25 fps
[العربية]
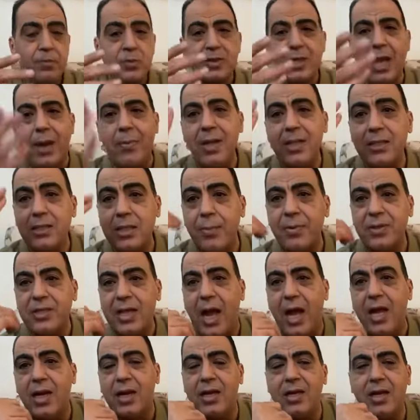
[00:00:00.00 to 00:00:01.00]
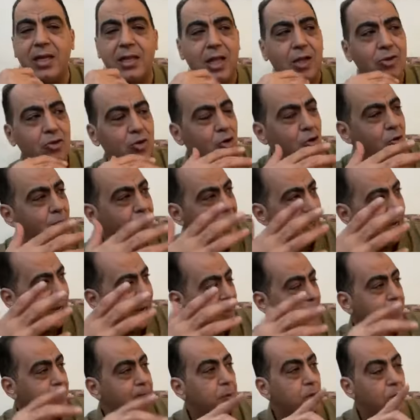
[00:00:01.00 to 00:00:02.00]
طب انت بتعاير النادي تقول لهم
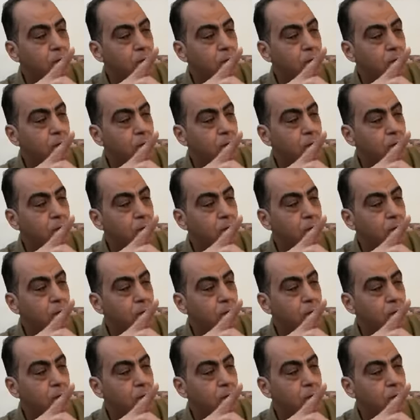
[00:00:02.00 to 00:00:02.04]
ايه